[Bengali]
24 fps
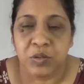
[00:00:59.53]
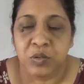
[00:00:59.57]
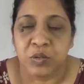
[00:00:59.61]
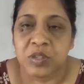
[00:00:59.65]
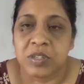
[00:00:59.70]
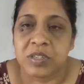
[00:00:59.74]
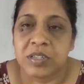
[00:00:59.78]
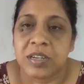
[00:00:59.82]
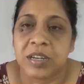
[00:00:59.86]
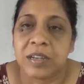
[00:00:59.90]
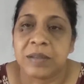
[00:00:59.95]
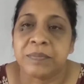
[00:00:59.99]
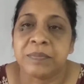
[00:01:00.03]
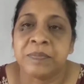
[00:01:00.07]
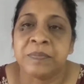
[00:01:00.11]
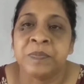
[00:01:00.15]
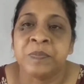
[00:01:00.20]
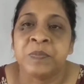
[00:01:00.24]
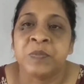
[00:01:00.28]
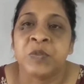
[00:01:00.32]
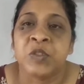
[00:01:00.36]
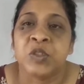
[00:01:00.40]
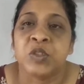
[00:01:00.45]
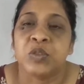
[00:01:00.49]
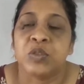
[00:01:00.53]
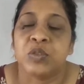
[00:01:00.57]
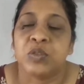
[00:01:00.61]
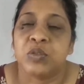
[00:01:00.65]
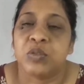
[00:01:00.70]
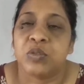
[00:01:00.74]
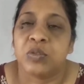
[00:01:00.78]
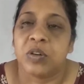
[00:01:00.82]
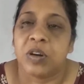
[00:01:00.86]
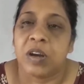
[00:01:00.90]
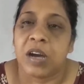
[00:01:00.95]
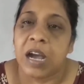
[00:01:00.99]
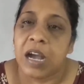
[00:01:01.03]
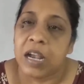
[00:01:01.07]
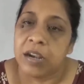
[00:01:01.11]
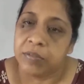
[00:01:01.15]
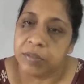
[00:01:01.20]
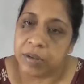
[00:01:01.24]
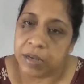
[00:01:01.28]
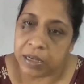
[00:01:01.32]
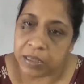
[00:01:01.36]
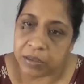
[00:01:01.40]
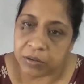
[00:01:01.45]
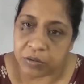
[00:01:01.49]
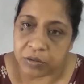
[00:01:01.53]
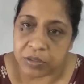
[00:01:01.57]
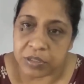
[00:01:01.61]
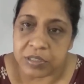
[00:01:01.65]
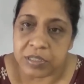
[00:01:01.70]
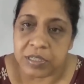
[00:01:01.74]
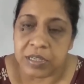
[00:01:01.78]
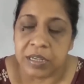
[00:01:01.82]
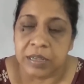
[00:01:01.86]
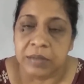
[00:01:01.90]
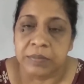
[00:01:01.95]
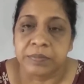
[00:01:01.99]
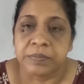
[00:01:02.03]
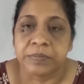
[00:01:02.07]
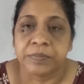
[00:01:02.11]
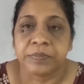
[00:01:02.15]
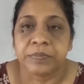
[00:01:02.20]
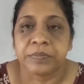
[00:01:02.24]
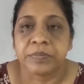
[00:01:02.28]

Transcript: করেছিলাম তো হারবালে করেছিলাম